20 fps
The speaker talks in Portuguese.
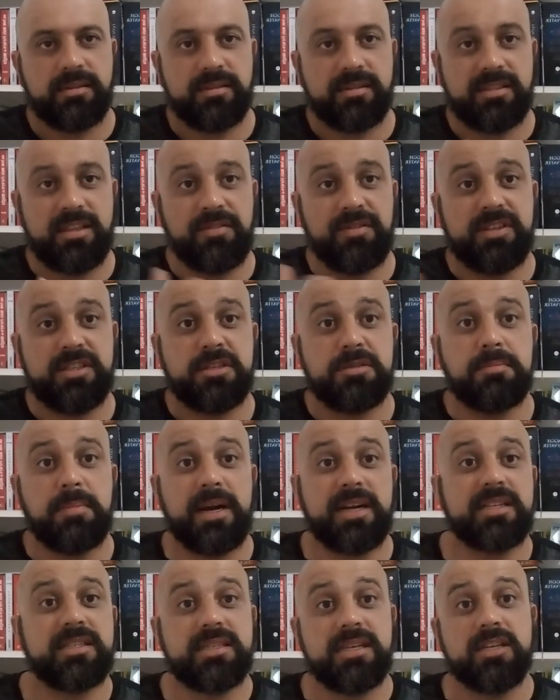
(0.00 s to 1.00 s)
TVs
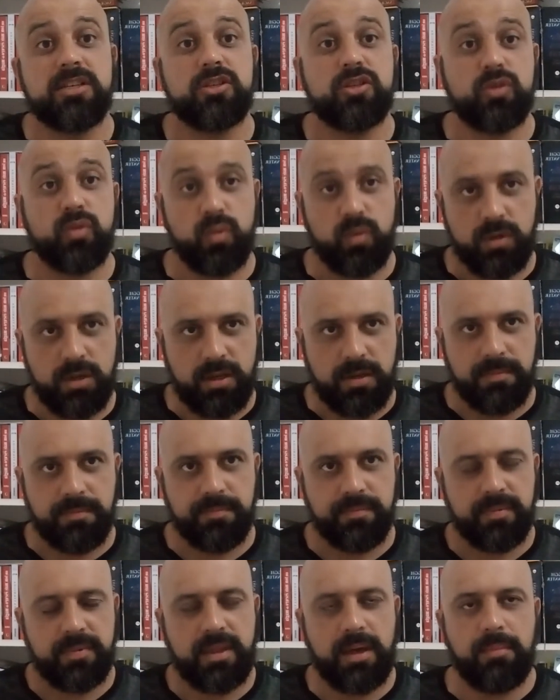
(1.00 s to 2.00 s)
Smart Samsung,
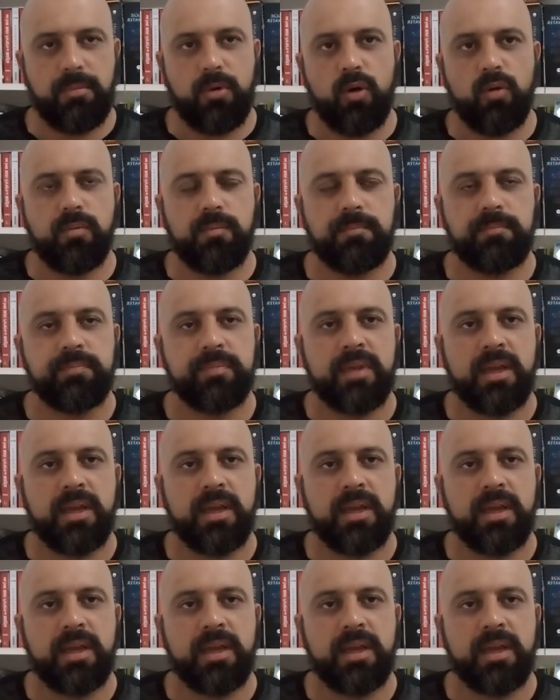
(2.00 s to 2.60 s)
tá bom?